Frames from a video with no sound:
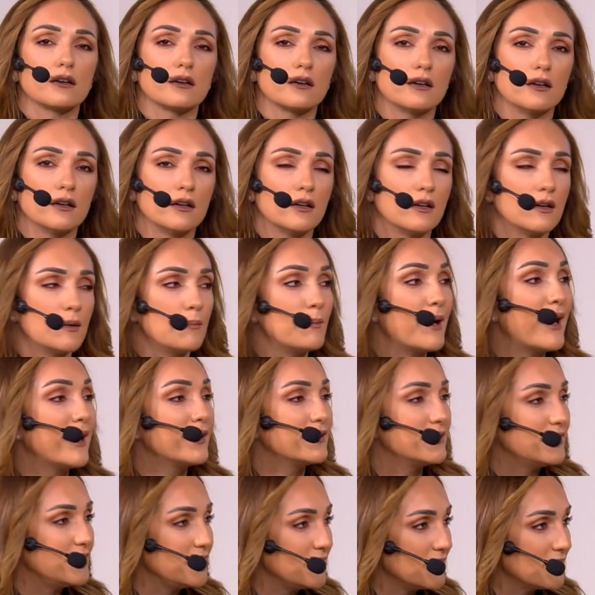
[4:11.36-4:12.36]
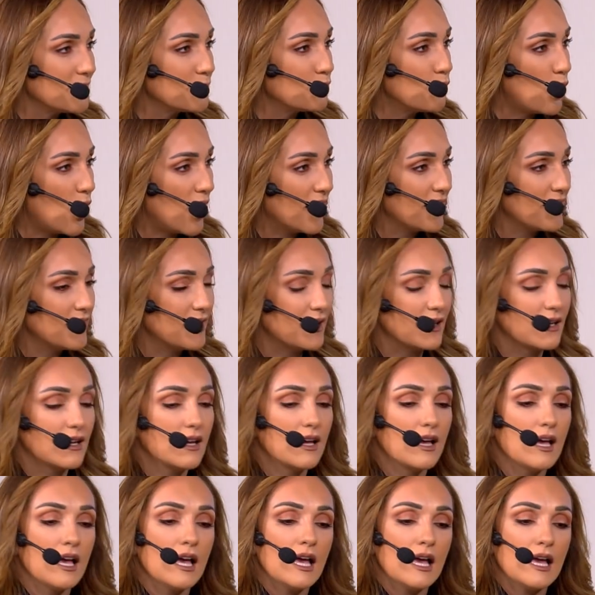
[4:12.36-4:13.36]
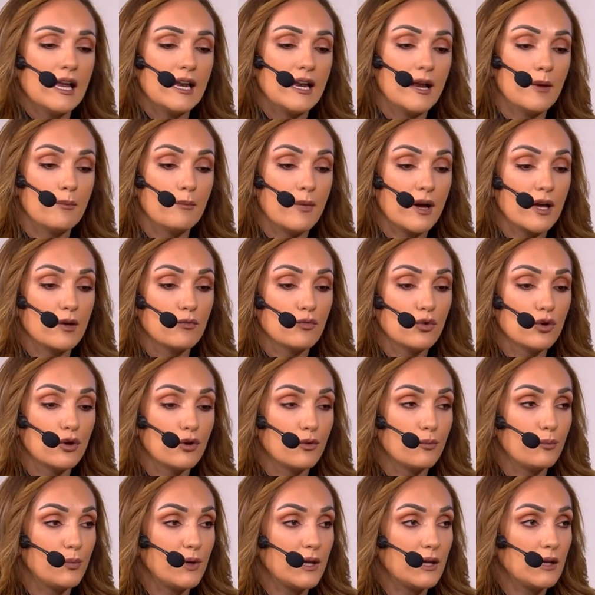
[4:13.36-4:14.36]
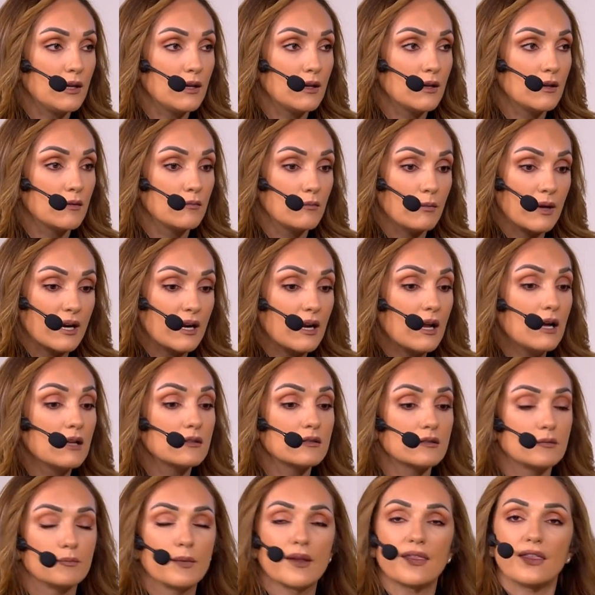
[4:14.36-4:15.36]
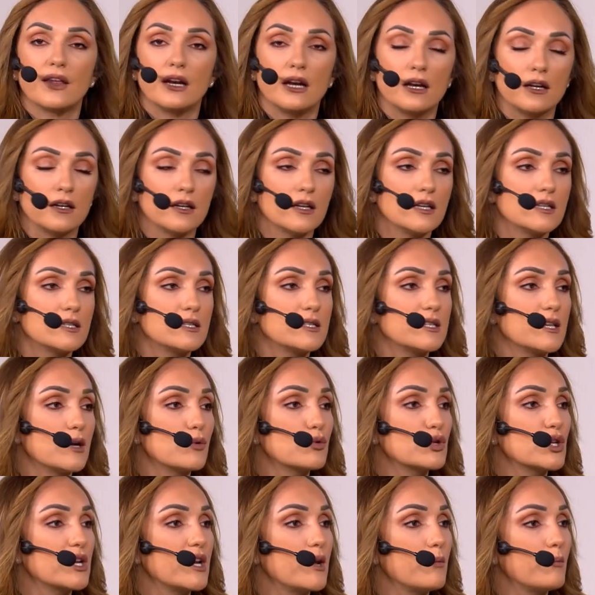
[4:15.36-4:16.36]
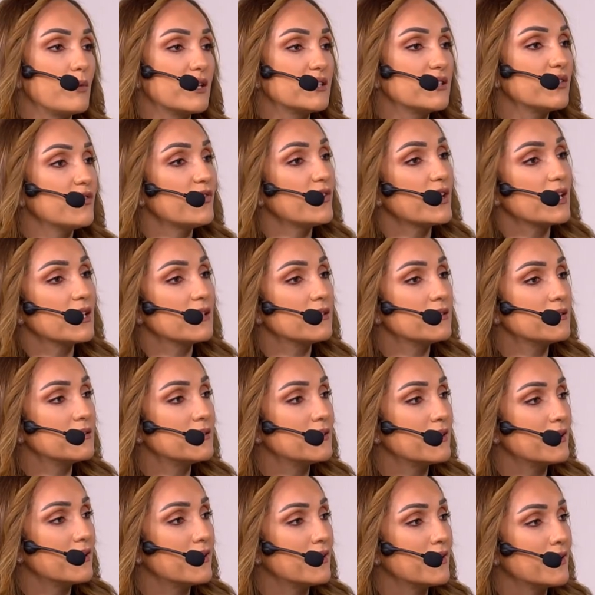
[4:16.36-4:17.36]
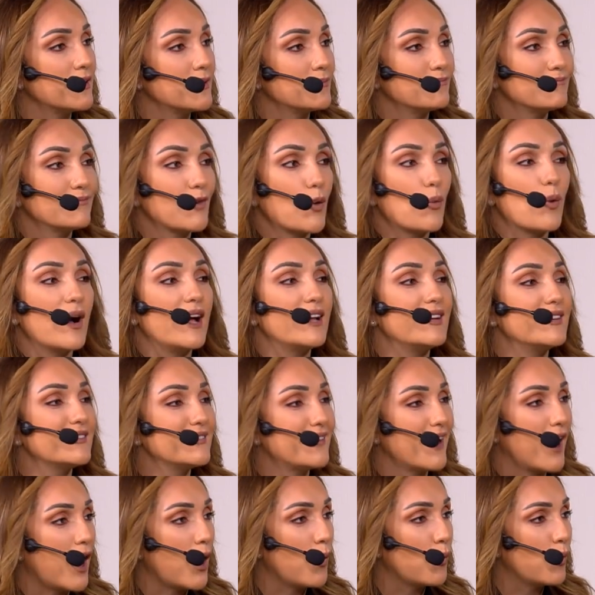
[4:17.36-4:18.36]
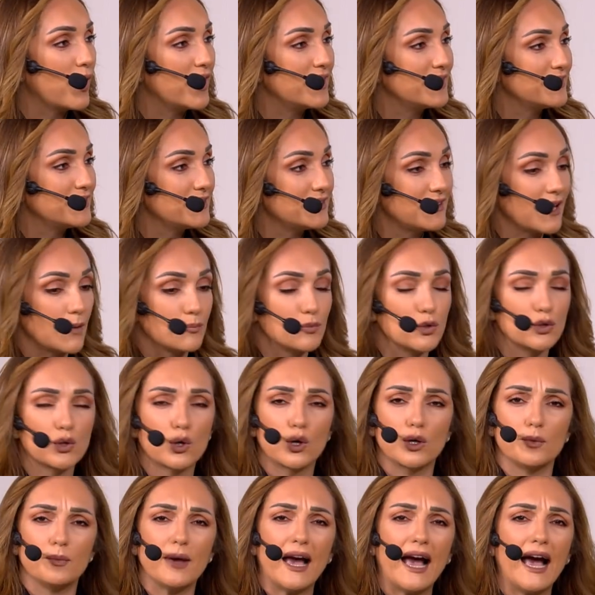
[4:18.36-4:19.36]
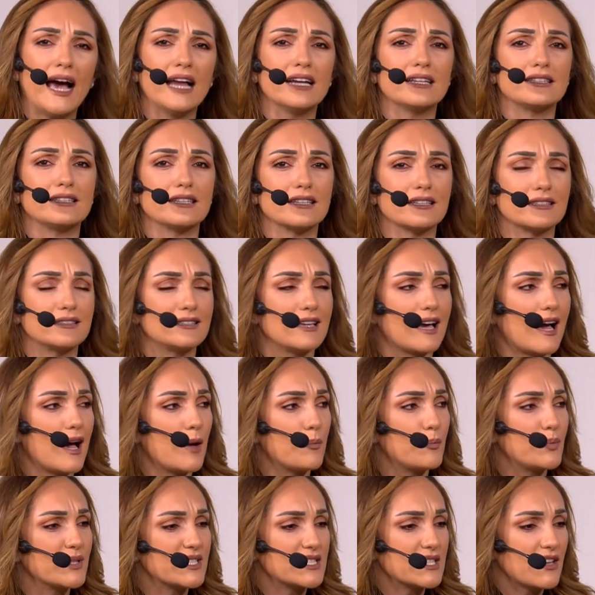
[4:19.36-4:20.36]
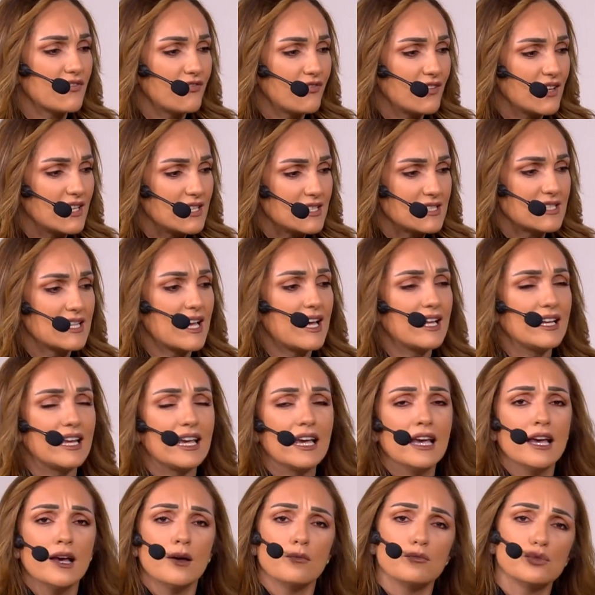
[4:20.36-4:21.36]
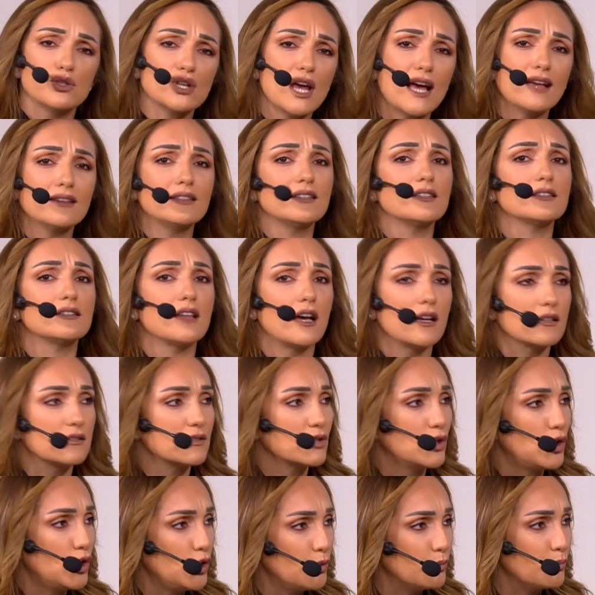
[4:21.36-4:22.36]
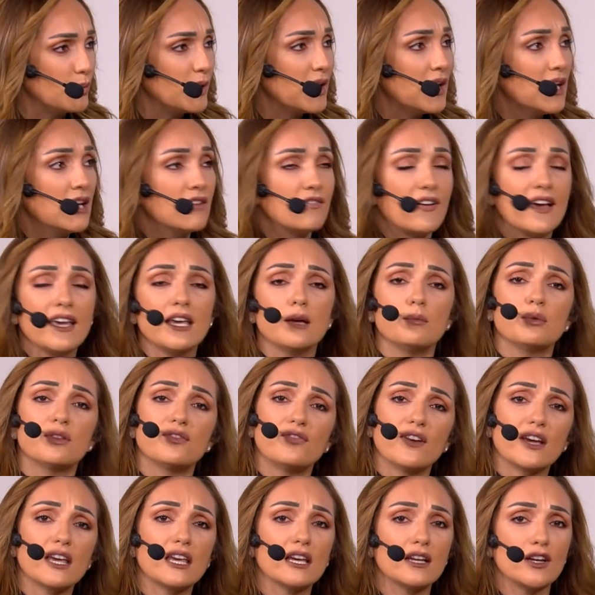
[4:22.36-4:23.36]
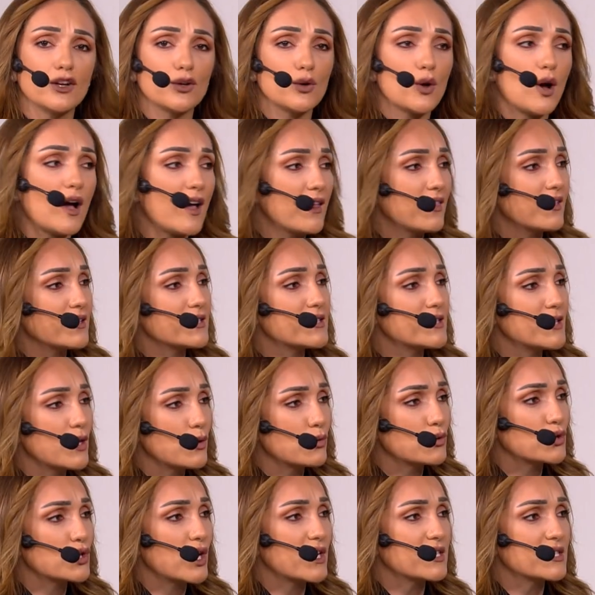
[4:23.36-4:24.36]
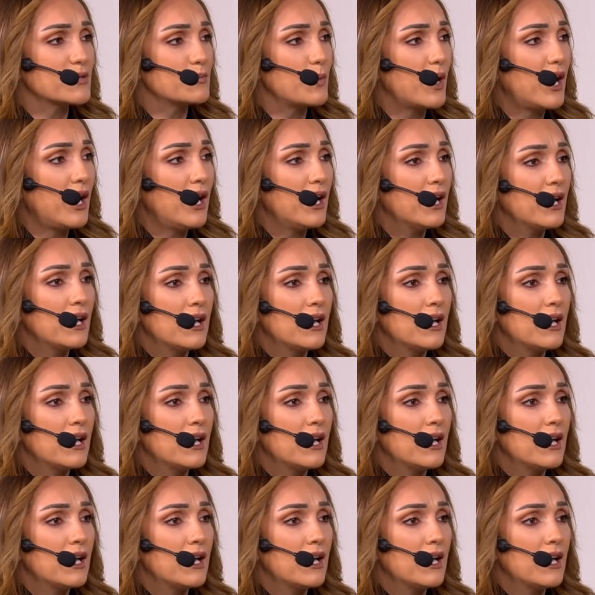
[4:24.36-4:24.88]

آه، آه، مادي معين لما يمر بمرات مثلا الزوجة لما تفقد آه، والدها أو والدتها بتدخل بحالة اكتئاب بتصفي إنسانة مش قادرة تعطي حب صح. فهي بتفكر إنه هذا الزوج أصبح